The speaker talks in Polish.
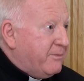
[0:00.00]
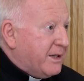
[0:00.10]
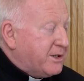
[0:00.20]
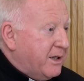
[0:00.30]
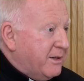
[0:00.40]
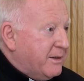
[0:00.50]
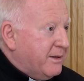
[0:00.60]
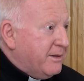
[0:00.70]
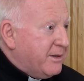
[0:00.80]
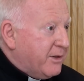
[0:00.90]
właśnie
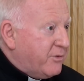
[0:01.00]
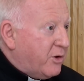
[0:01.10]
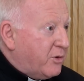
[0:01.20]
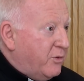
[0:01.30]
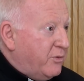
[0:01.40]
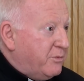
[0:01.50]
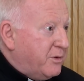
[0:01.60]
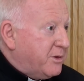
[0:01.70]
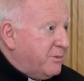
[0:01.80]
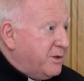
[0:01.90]
tych wrogów,
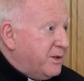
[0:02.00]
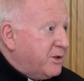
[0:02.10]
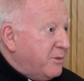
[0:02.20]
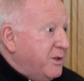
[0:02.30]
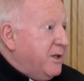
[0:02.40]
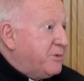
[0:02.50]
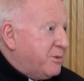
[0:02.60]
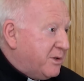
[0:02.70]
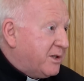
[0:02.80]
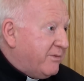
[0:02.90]
bo żebyście sobie nie
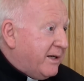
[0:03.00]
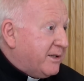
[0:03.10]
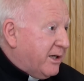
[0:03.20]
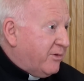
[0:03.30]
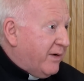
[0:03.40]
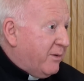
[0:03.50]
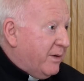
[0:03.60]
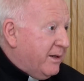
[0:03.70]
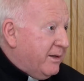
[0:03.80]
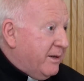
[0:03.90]
przypisywali tej
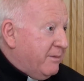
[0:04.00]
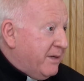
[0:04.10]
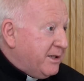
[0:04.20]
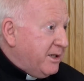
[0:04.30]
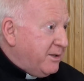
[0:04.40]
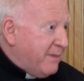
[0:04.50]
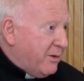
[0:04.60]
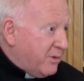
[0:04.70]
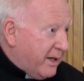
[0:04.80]
chwały. Macie iść małą